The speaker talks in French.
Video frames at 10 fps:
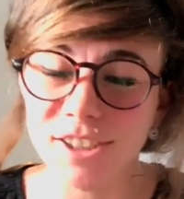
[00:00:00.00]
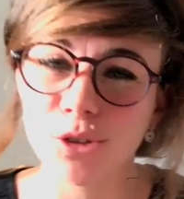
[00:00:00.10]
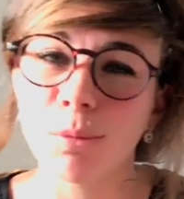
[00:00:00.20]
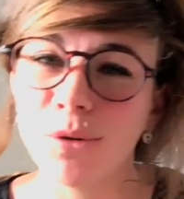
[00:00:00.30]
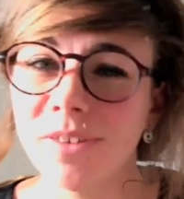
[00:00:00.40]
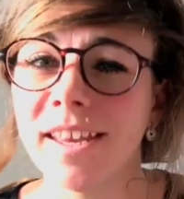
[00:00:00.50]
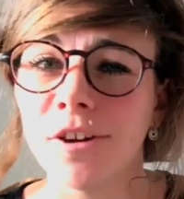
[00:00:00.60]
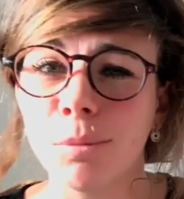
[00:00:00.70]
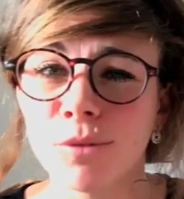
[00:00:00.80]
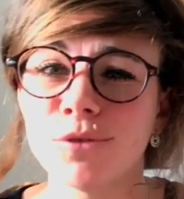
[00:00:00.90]
J'en profite
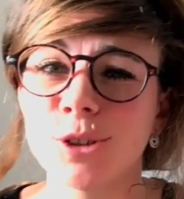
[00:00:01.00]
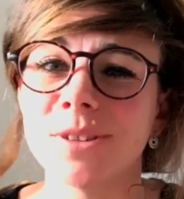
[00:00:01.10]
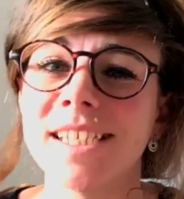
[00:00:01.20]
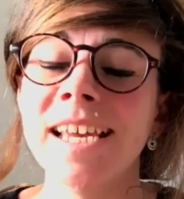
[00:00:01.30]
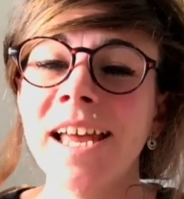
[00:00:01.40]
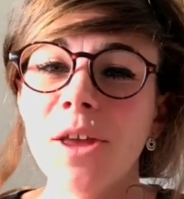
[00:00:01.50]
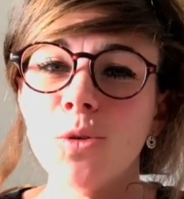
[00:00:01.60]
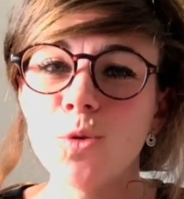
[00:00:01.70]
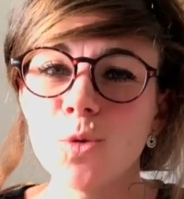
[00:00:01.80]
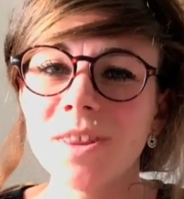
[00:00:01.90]
d'ailleurs pour vous souhaiter
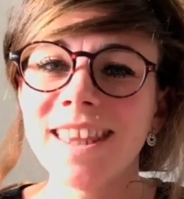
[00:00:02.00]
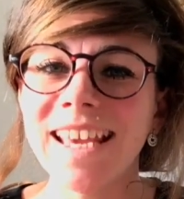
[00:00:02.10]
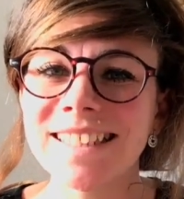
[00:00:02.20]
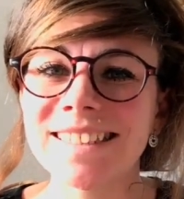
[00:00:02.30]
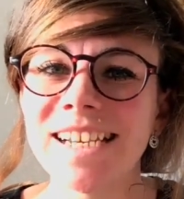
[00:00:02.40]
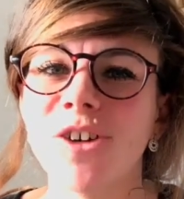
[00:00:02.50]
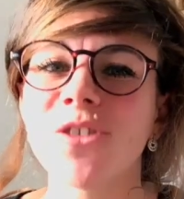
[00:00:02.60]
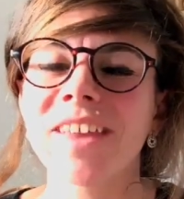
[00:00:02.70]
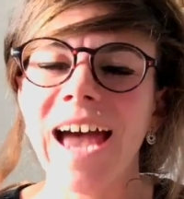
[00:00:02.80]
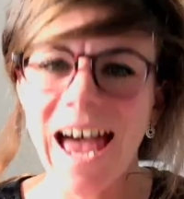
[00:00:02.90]
une
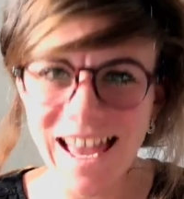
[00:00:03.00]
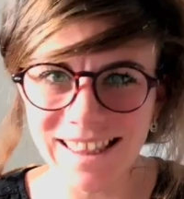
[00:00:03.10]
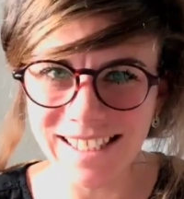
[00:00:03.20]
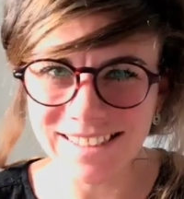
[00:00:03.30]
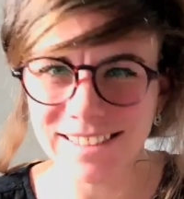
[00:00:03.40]
excellente année.